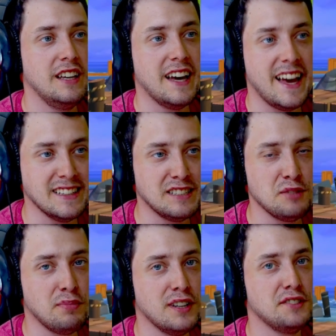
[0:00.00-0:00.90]
i
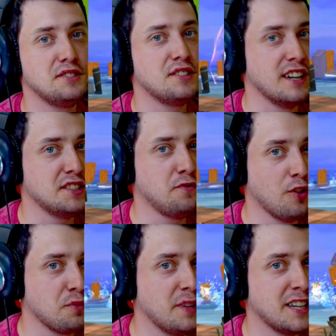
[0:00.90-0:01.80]
Angry Birds
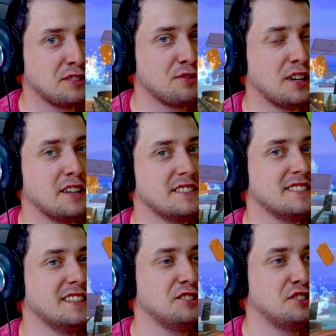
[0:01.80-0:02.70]
Transformer, które
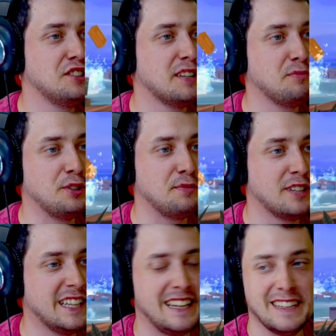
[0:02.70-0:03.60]
znajdziecie na moim
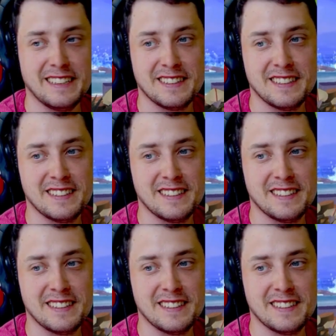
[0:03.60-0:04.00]
kanale.